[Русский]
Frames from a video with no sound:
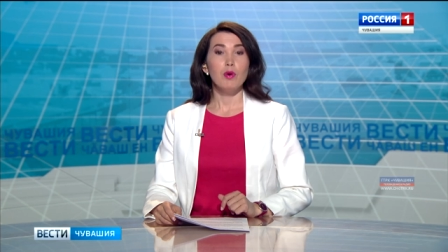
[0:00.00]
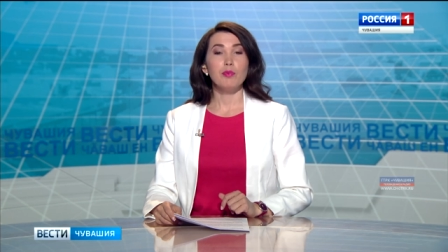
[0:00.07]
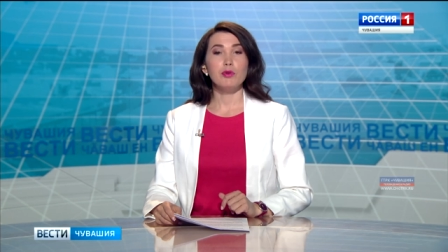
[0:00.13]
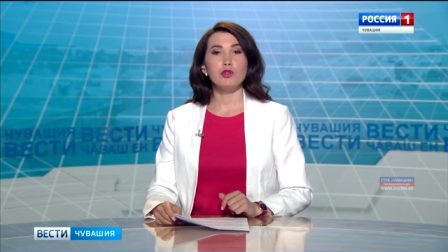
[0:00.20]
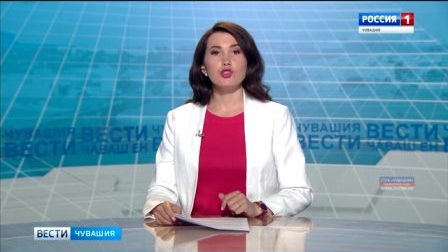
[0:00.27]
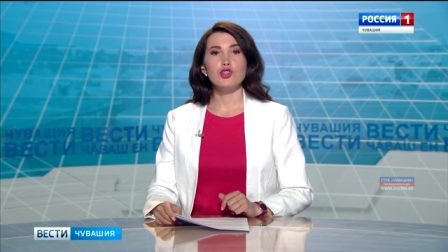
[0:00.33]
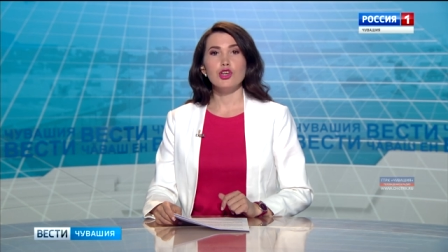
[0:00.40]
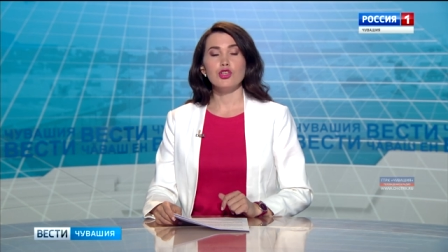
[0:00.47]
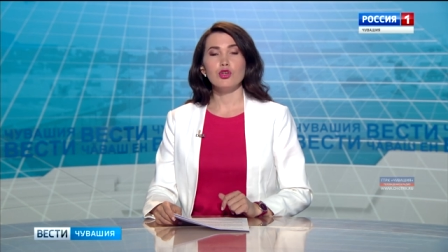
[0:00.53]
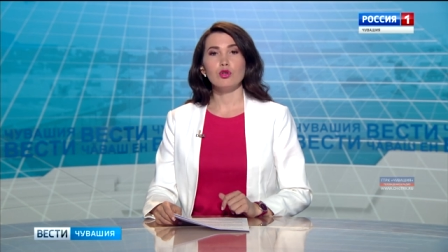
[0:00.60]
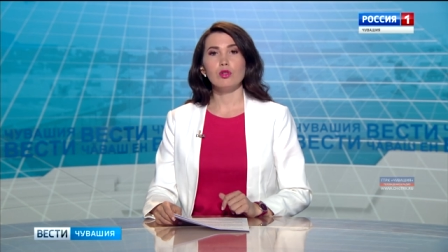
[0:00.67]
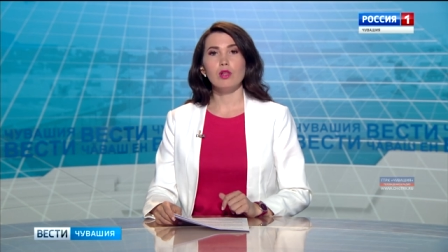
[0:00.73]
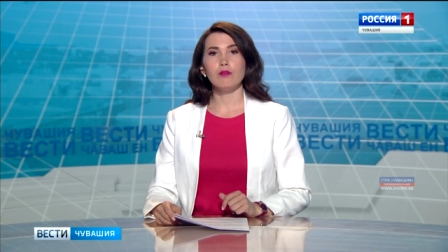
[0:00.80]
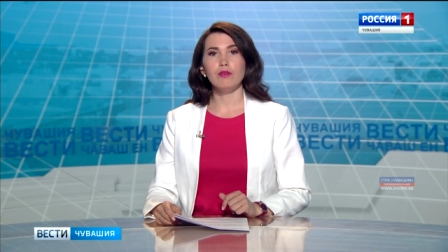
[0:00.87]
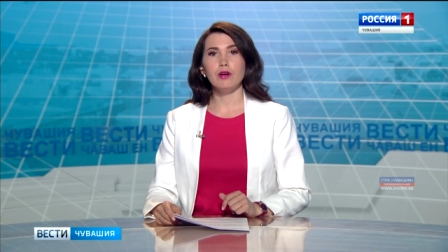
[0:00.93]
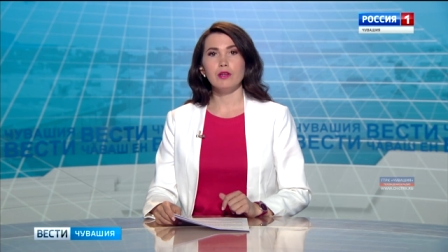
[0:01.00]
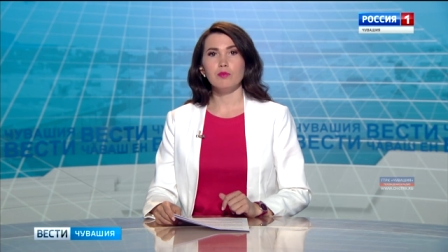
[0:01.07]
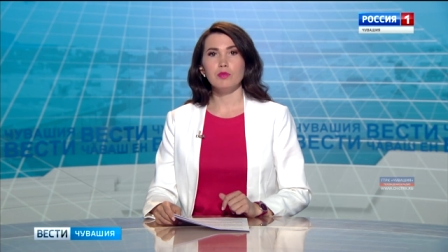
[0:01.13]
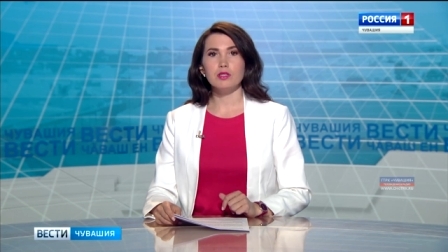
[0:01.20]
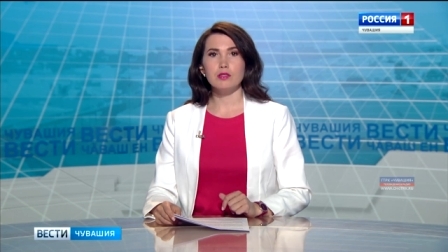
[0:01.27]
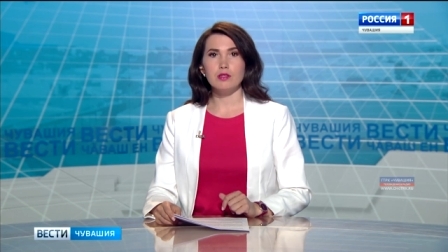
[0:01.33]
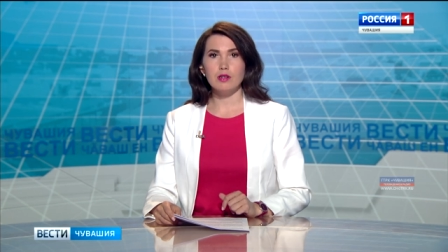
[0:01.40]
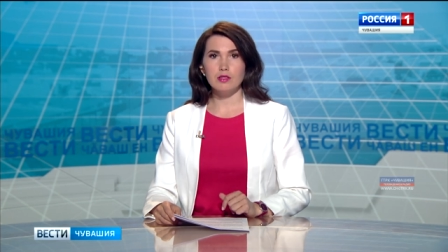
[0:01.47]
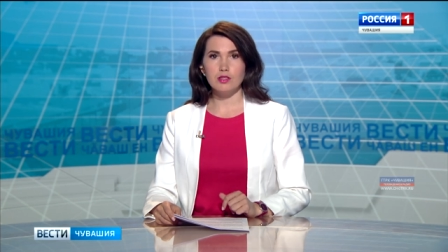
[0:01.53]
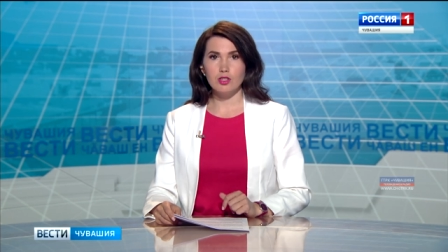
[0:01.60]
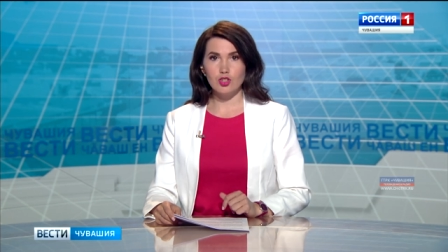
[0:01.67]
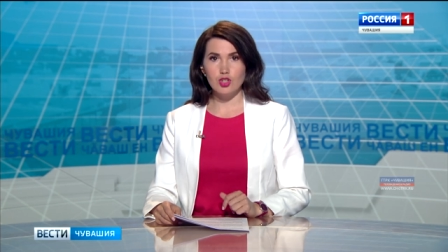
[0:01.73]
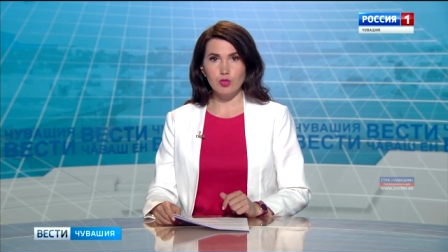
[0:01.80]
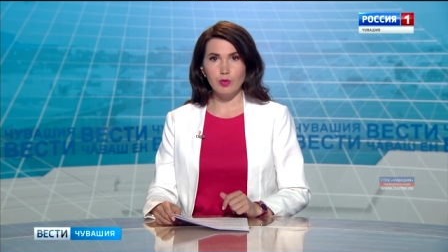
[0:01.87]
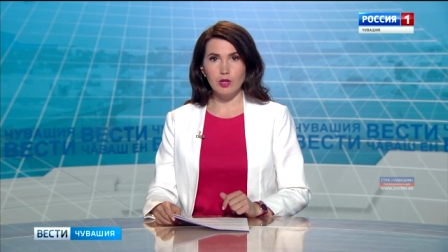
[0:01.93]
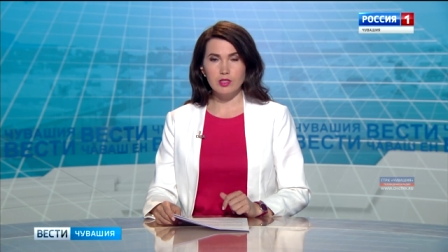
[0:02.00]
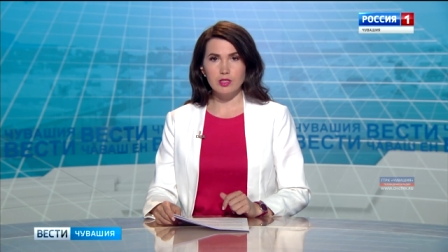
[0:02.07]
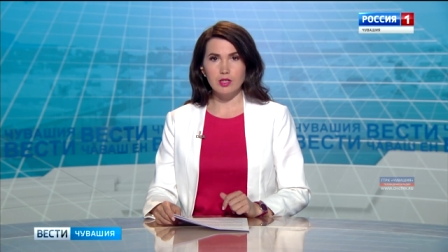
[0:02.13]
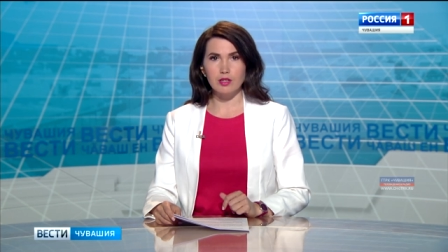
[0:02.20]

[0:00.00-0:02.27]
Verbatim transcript: По поручению главы администрации Чебоксар,